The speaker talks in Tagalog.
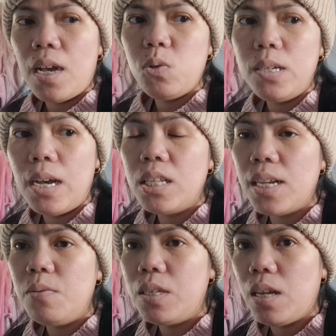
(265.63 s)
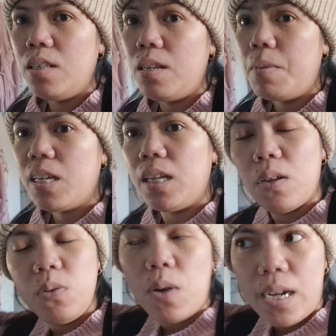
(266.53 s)
Kaso, nag-cancel yung isa kasi may sakit
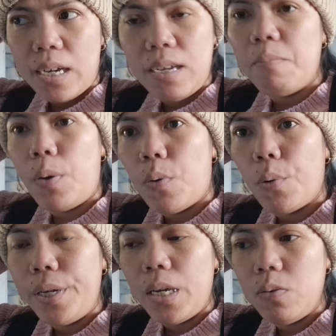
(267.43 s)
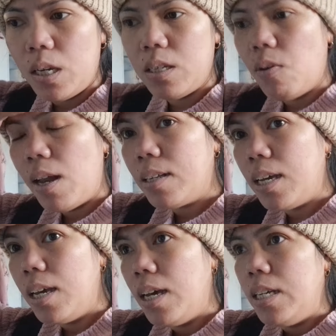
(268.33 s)
daw yung anak niya. Pero, okay na yun. Simula, so,
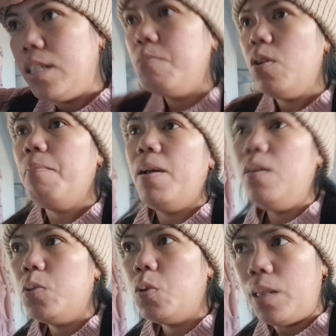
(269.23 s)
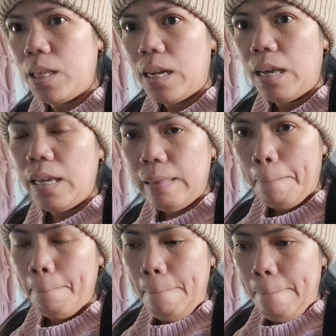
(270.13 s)
simula pala nung 29
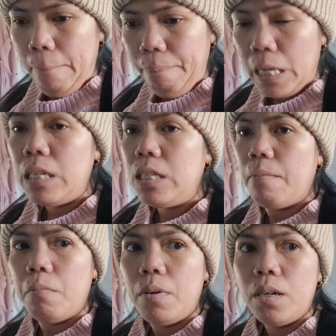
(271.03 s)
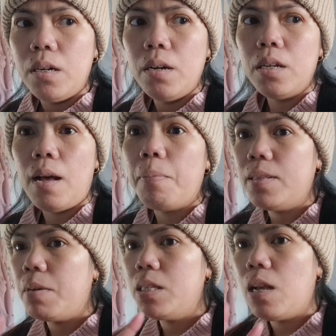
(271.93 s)
ng December, apat
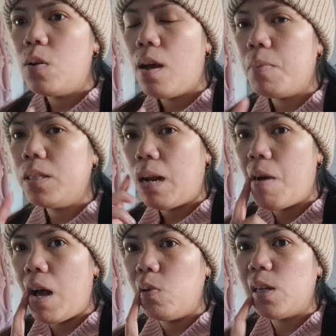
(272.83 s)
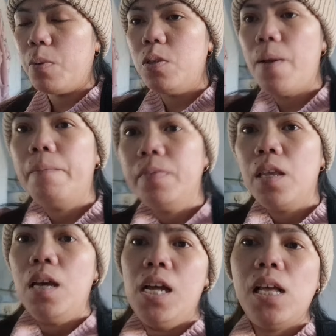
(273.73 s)
na beses na ako nakapagtrabaho. Tapos,
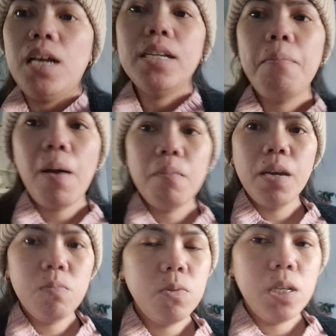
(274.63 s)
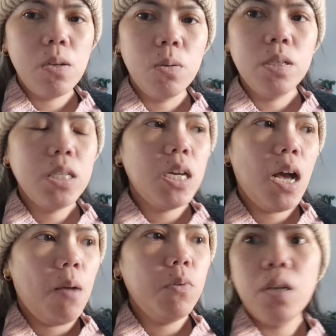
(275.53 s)
talagang napakabait po ni Lord kasi
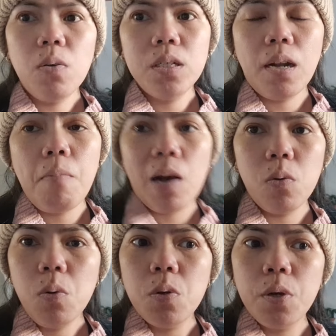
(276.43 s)
kahapon di ako nagtrabaho.